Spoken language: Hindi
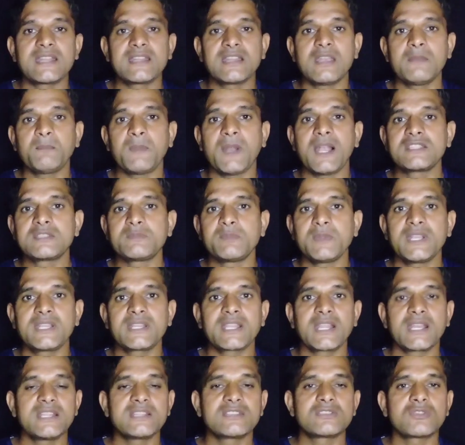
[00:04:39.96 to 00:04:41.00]
चैनल
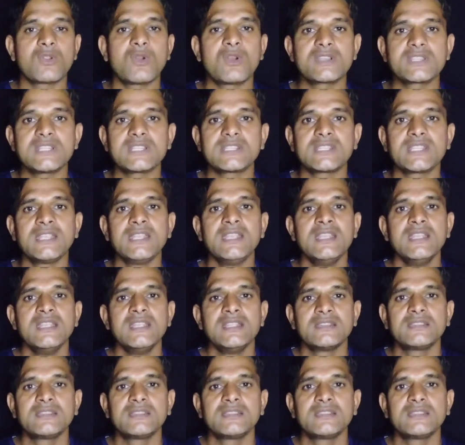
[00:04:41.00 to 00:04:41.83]
पार्टिसिपेट करें स्लॉट जीते